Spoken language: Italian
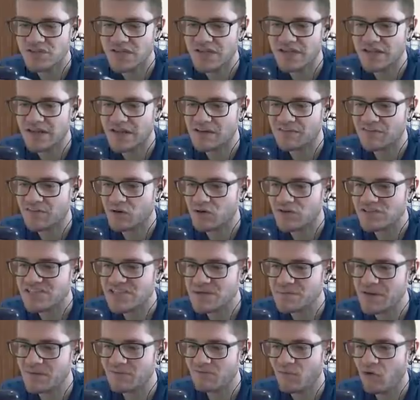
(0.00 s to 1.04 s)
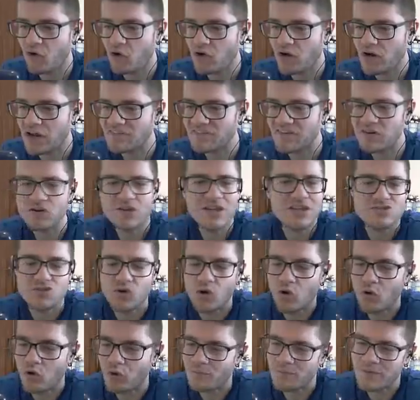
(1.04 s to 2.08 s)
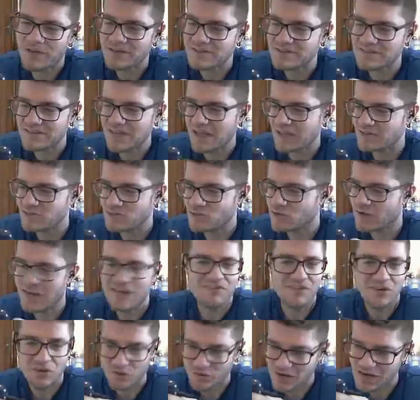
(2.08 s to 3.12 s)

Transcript: se la farò insieme a voi o la farò da solo, ma tanto la farò,